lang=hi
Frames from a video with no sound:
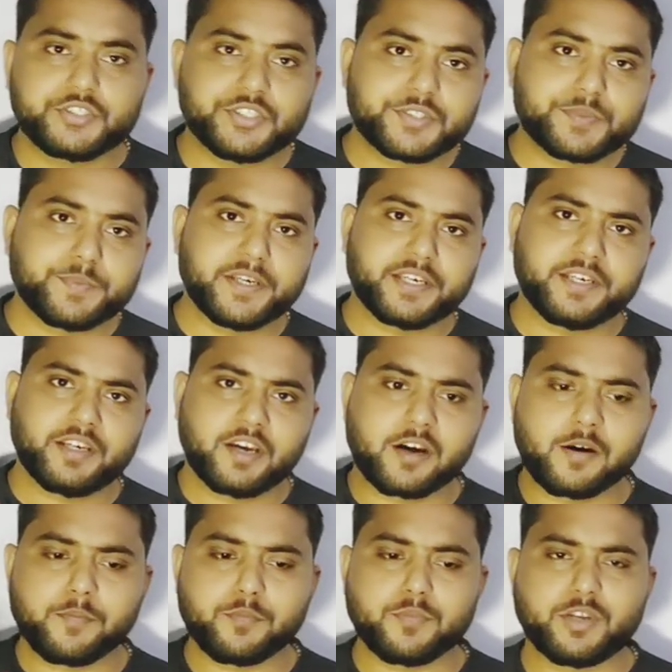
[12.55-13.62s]
जिसमें
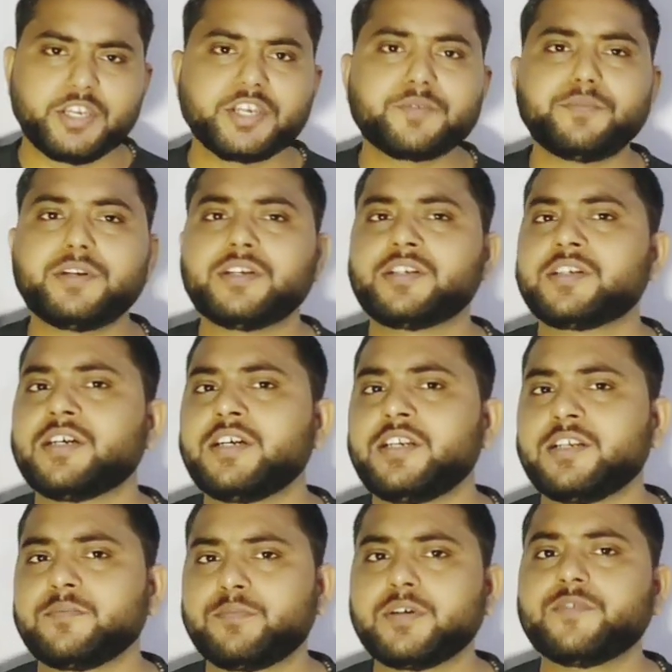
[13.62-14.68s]
हम एक मिनट का
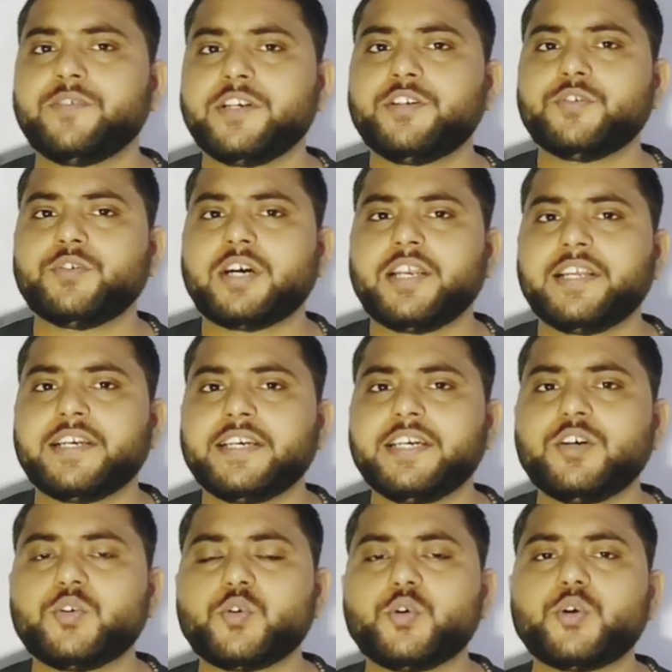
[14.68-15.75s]
लगभग वीडियो
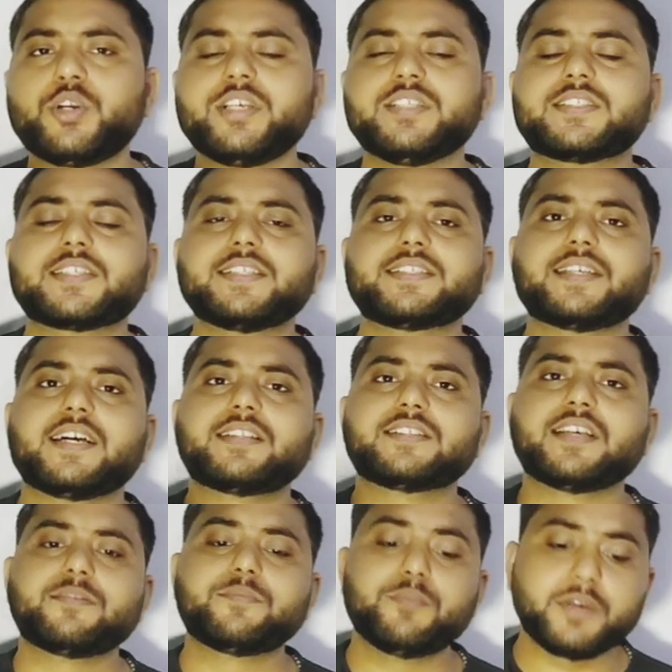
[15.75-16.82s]
डालेंगे और इसके साथ
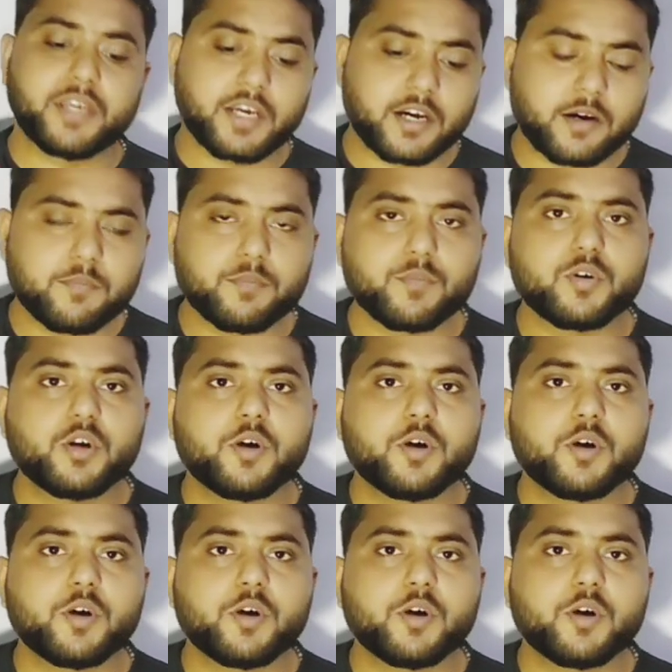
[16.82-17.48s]
साथ में हम